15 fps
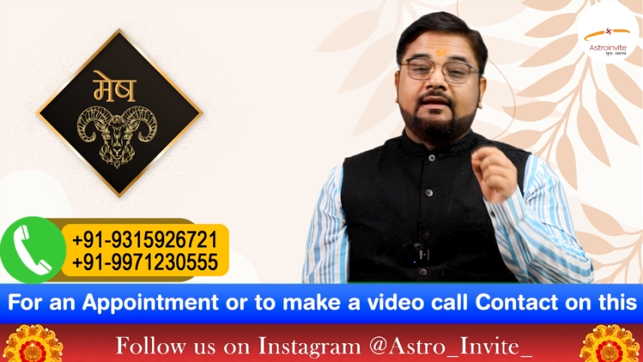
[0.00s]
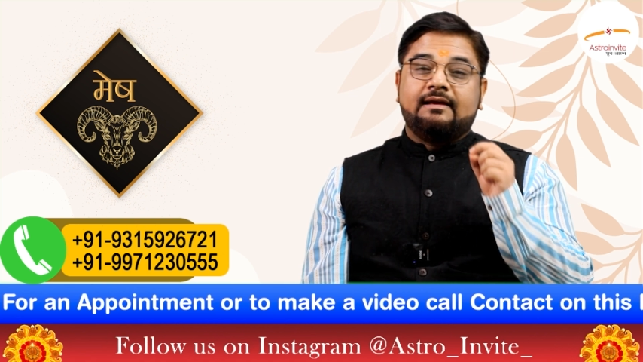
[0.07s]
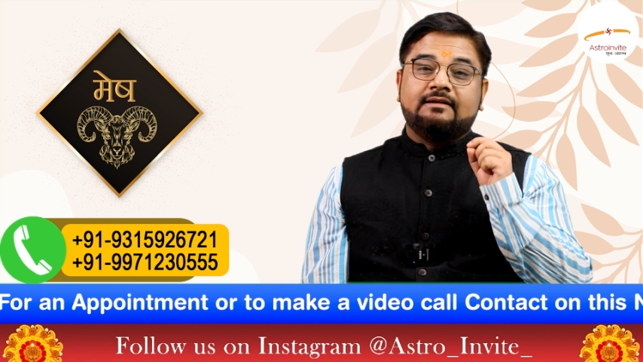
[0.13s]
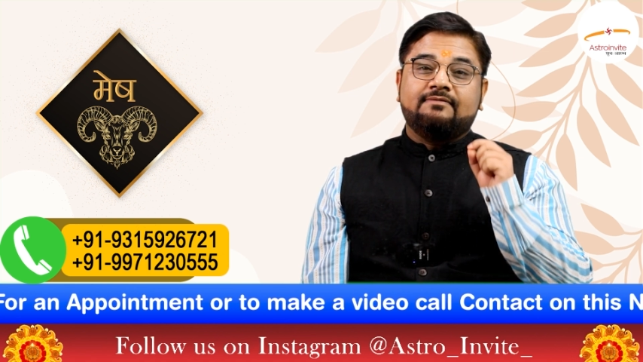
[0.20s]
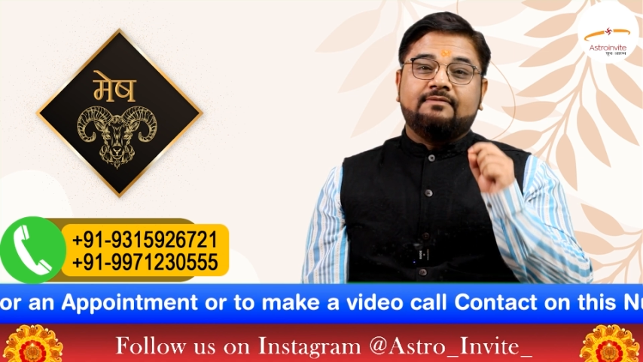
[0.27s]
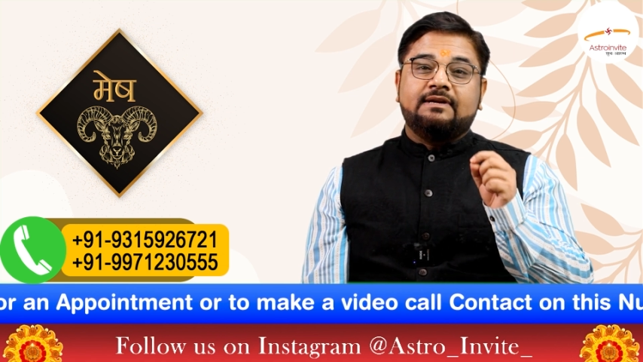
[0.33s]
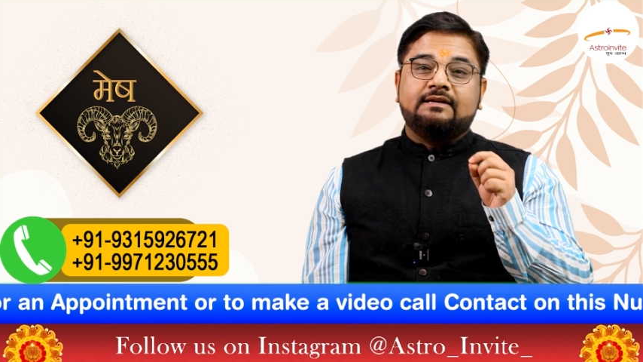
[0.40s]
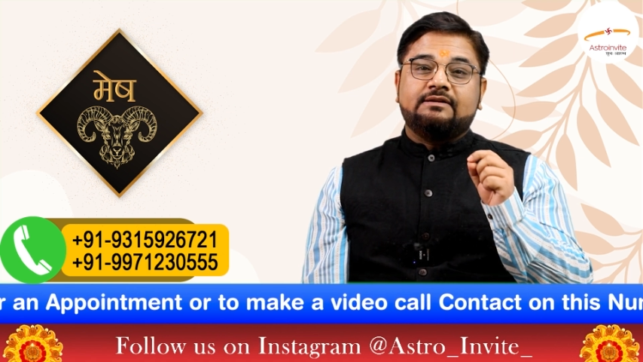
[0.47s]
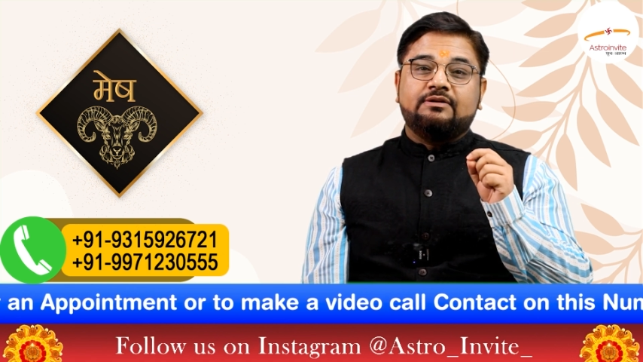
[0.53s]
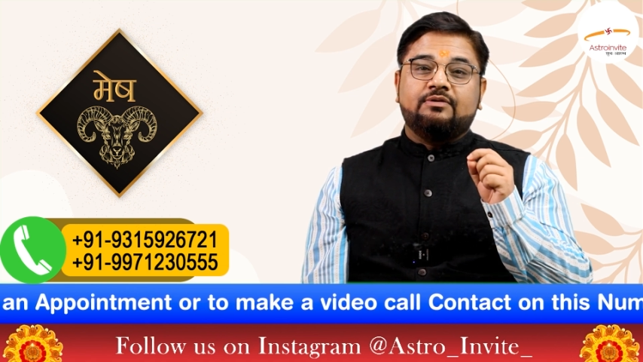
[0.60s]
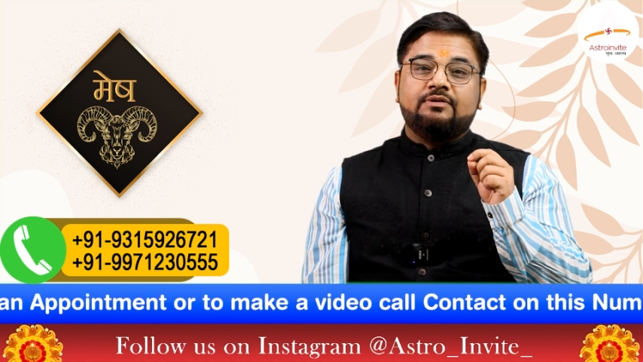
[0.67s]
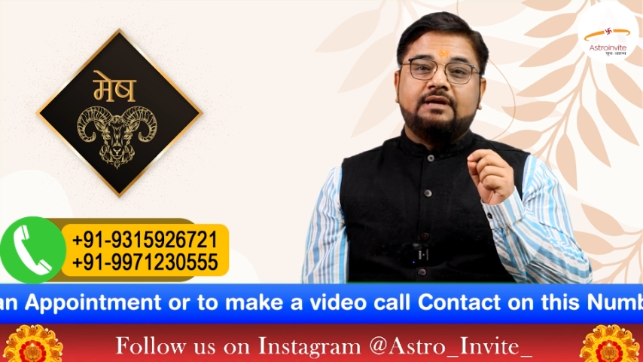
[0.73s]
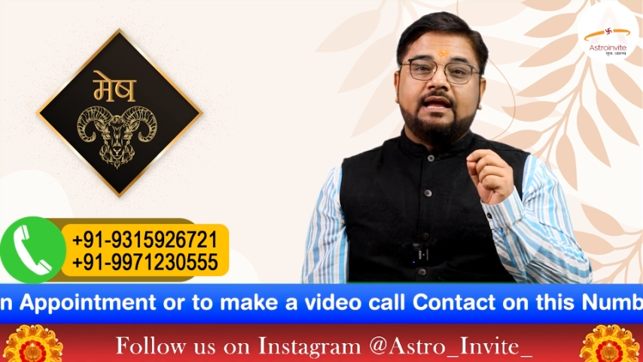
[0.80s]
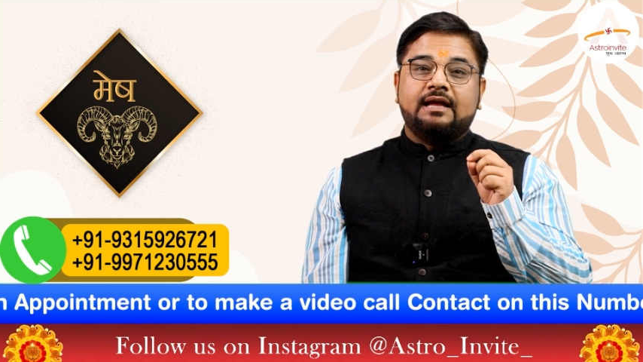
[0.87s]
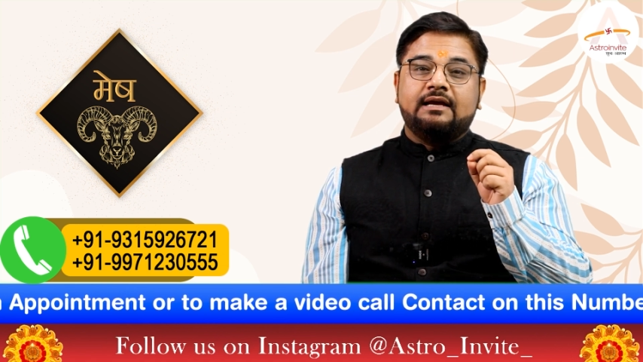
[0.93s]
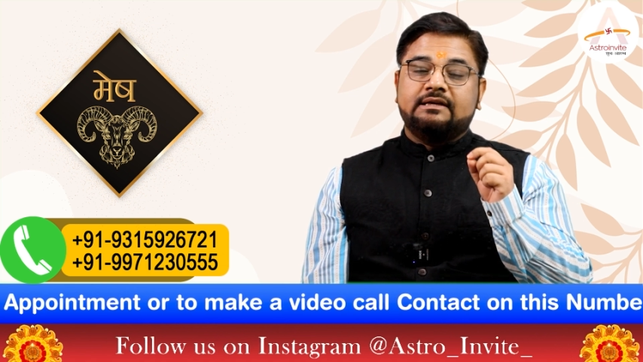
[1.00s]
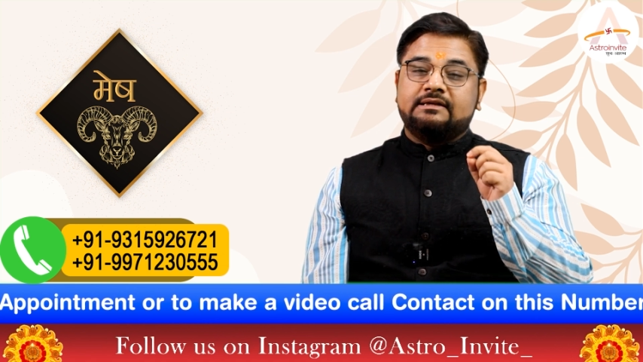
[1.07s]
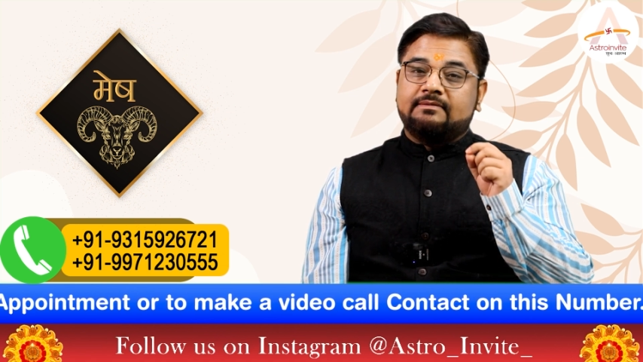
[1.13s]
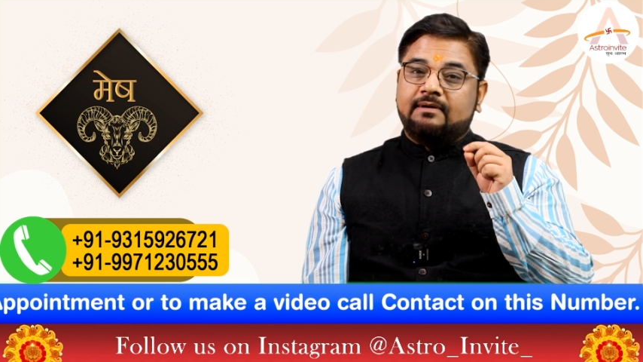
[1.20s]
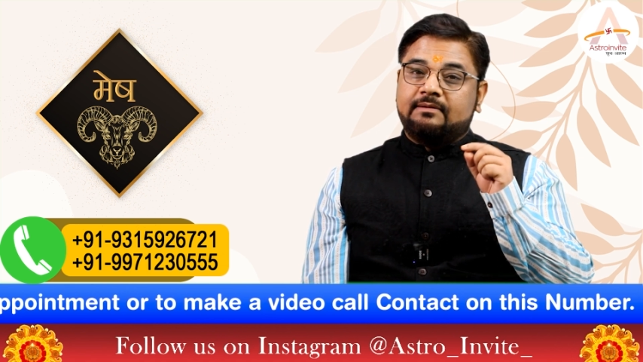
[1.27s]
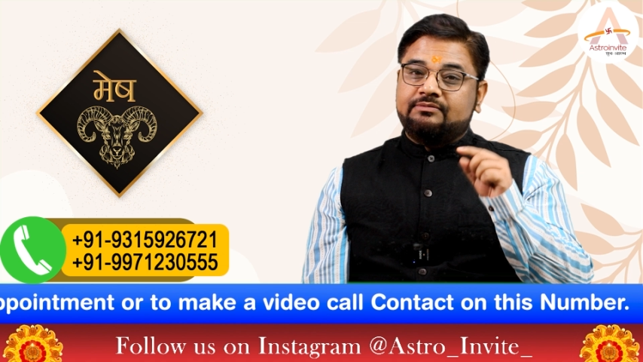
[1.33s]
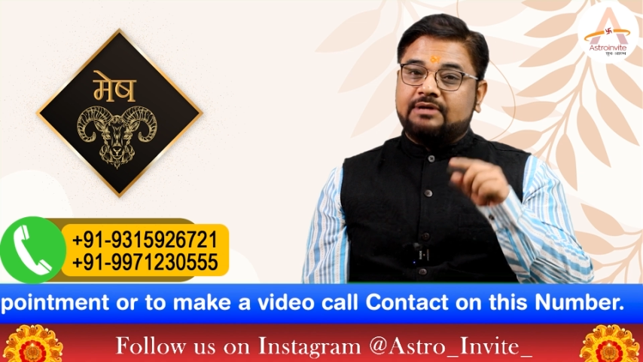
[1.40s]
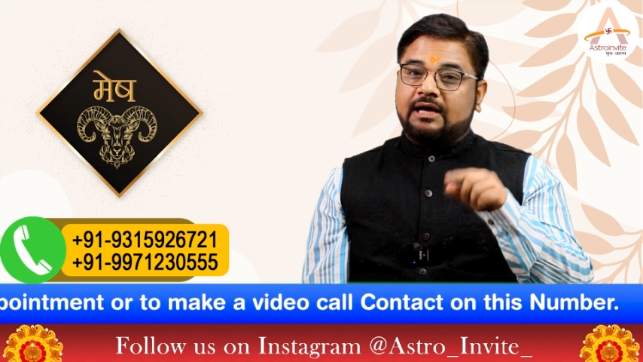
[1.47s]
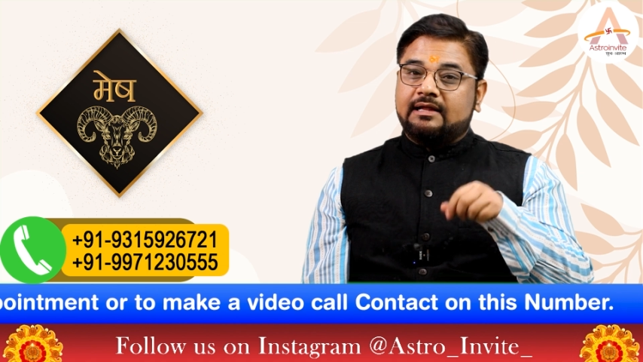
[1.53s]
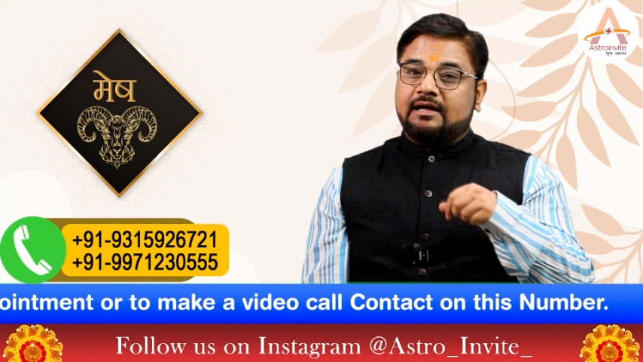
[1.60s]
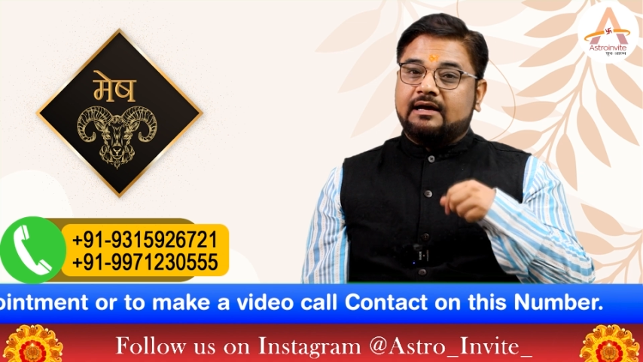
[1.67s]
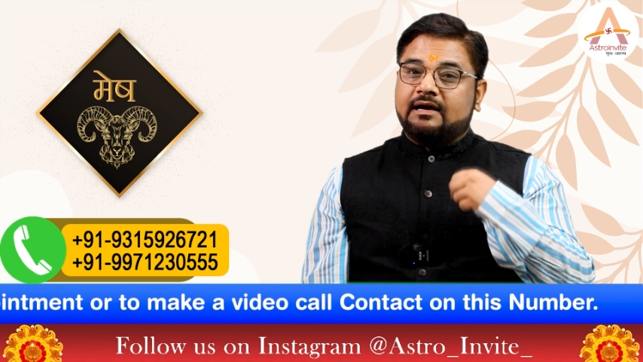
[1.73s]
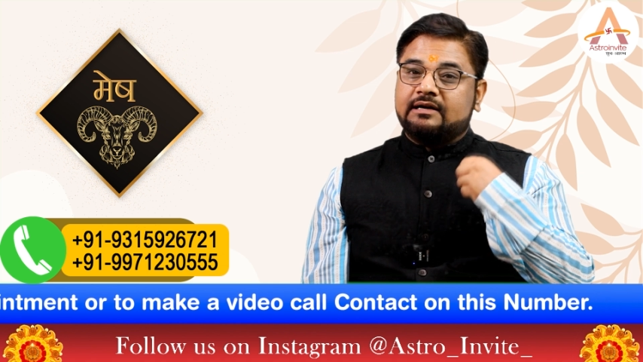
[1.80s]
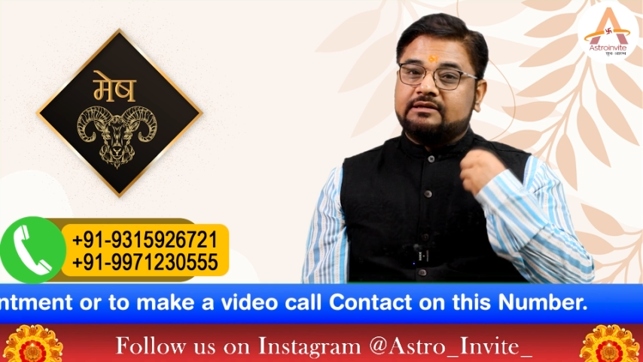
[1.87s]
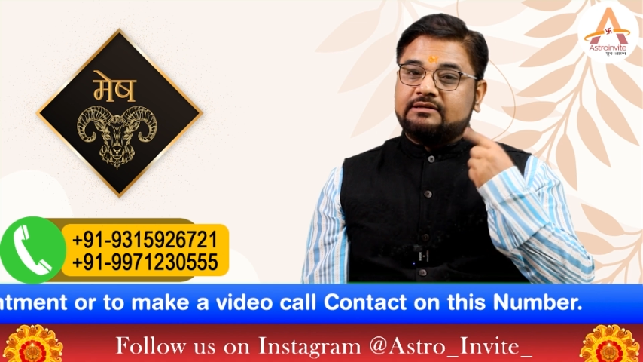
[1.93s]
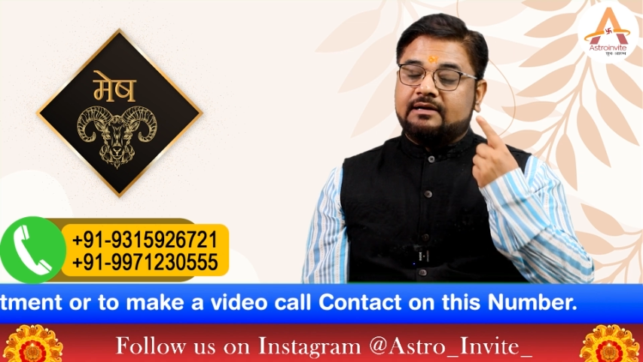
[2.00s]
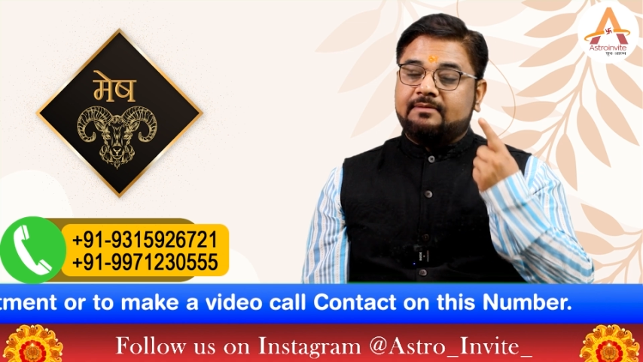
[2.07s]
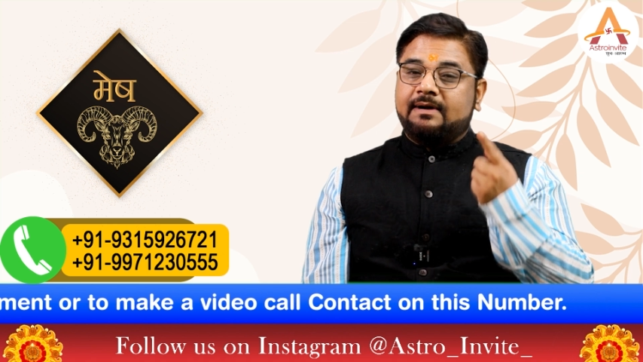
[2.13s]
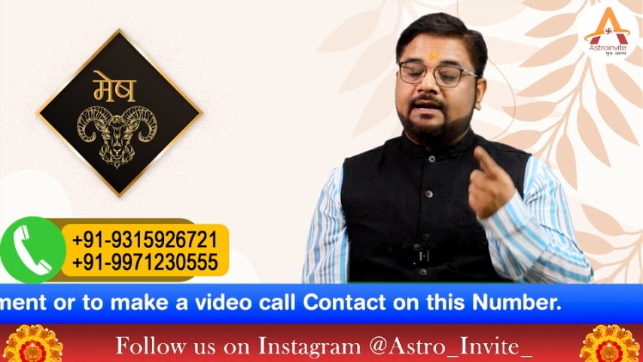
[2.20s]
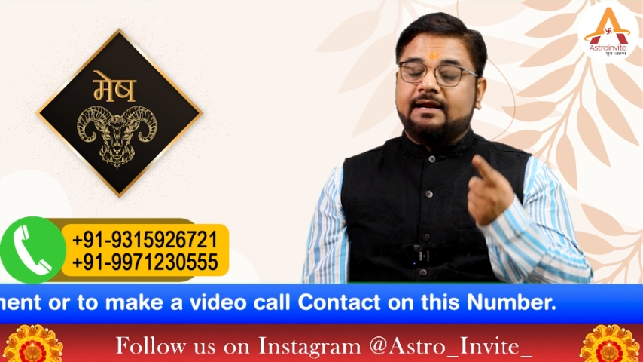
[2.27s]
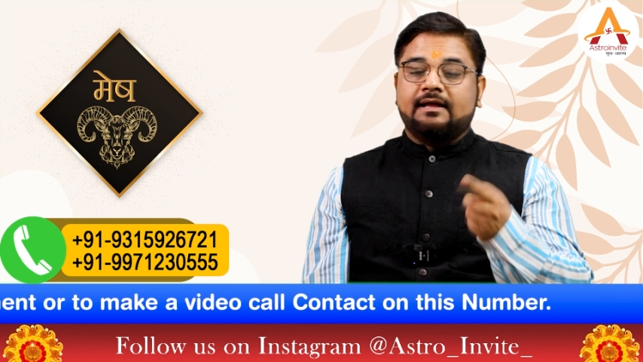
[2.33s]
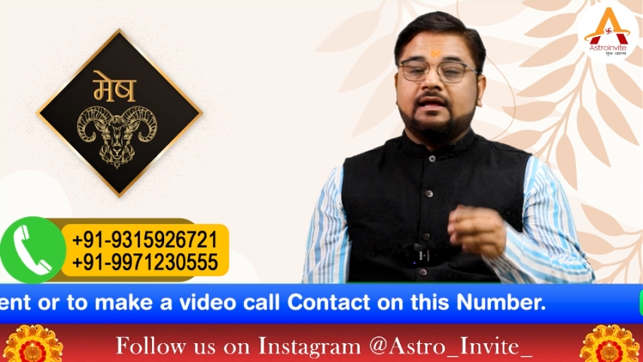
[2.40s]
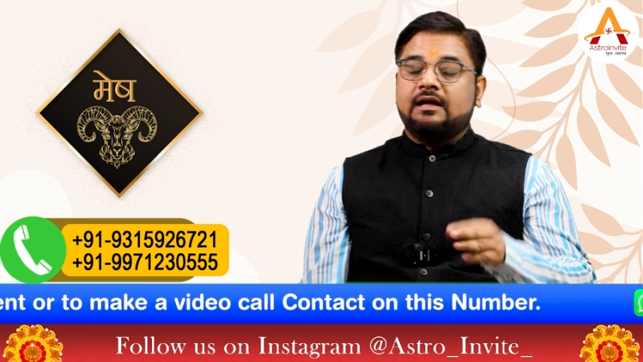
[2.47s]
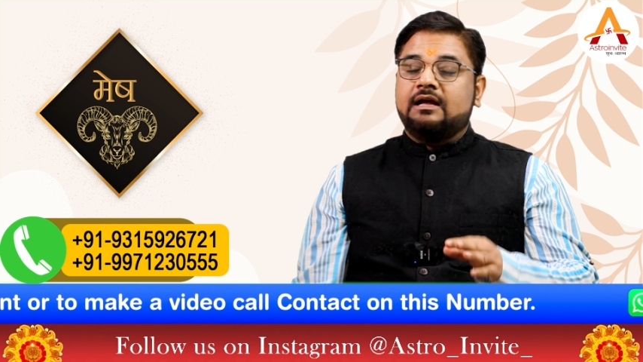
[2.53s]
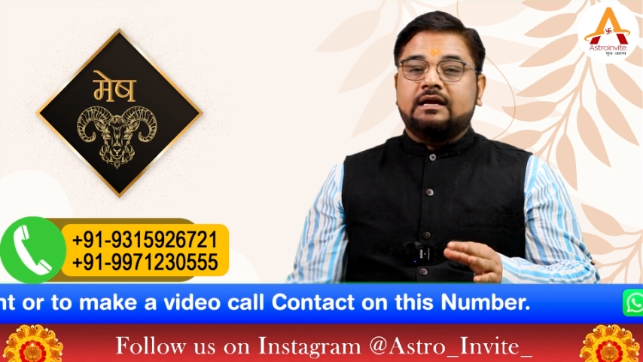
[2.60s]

किस वजह से हो जाएंगे जब आप ज़्यादा खर्च कर बैठेंगे